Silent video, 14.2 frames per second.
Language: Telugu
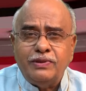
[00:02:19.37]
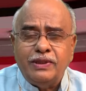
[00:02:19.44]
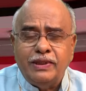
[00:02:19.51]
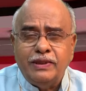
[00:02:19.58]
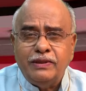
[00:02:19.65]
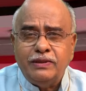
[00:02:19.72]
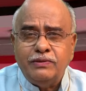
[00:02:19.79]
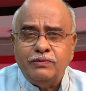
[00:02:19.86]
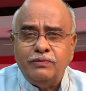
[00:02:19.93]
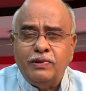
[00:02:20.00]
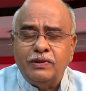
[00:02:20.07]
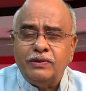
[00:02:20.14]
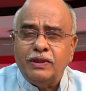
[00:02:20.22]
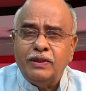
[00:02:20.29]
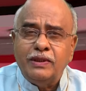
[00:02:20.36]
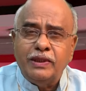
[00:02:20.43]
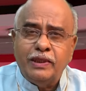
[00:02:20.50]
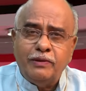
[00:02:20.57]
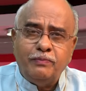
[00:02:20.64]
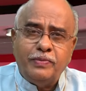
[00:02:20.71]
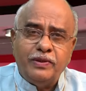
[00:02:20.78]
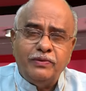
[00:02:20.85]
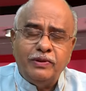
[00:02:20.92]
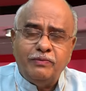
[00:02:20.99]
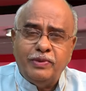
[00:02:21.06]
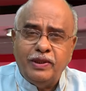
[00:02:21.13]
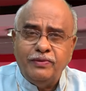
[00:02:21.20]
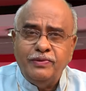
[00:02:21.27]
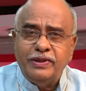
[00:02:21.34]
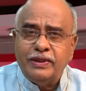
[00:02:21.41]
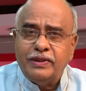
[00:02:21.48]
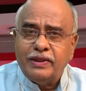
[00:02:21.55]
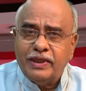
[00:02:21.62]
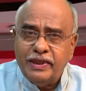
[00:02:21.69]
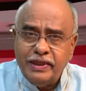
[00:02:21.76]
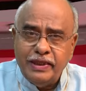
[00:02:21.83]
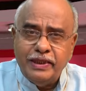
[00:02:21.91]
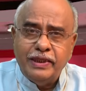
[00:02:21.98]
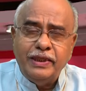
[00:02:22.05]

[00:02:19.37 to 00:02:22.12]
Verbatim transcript: స్నేహ సౌహార్దాలు ఏర్పడవని భావించారు కానీ